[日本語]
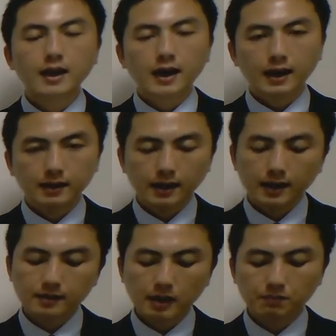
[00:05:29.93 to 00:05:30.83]
はい、
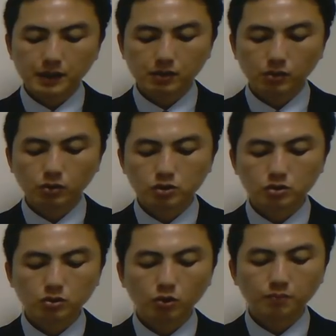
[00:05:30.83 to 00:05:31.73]
えー、
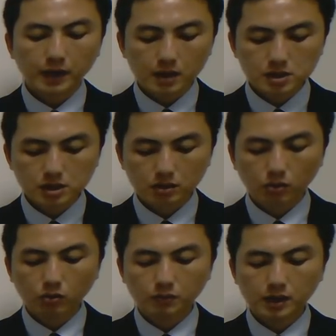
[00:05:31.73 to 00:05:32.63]
355ページ
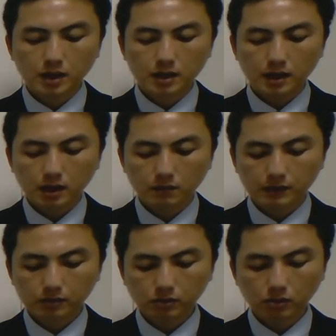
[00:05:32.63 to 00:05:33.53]
を見ていただき
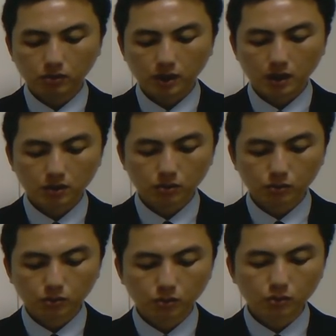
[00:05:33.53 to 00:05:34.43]
ますと、えー、
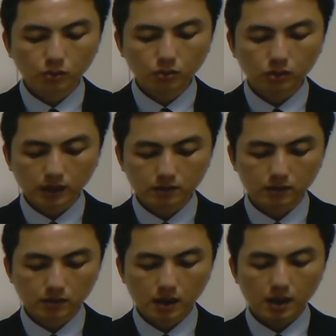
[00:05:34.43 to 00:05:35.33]
表の5の5ってやつ
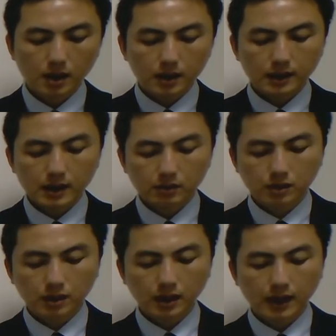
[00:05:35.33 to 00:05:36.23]
ですね。医薬
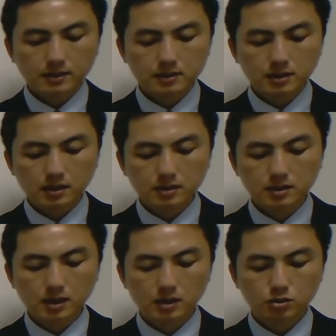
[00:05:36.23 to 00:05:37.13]
品安全
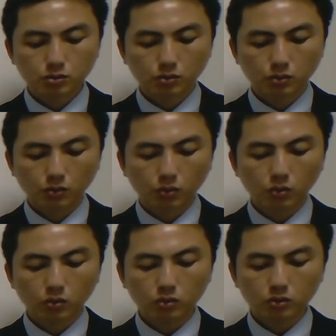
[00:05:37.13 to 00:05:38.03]
性情報
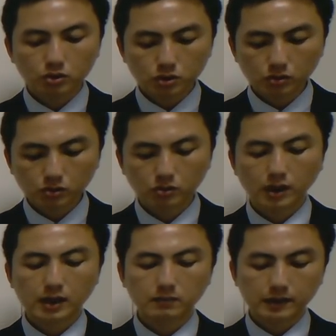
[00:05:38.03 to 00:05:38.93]
報告書っていうの
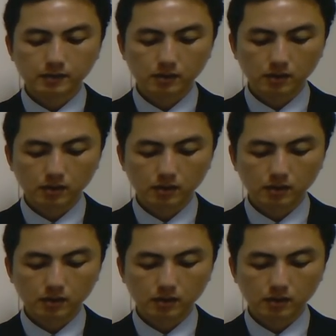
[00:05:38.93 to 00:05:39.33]
があります。